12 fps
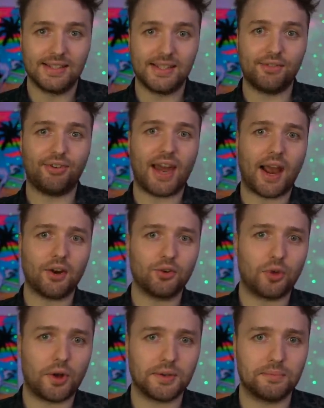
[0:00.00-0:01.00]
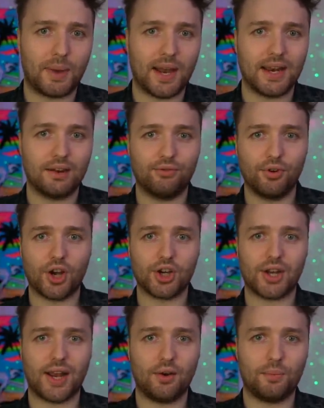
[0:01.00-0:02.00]
Sie verlangten dort meinen
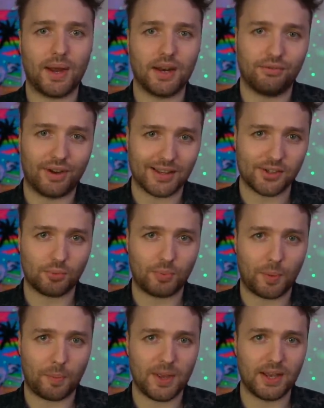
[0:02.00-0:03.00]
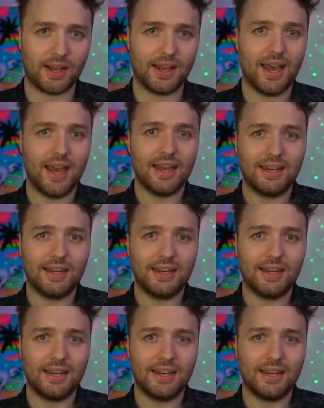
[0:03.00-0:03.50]
Führerschein und meine Fahrzeugpapiere.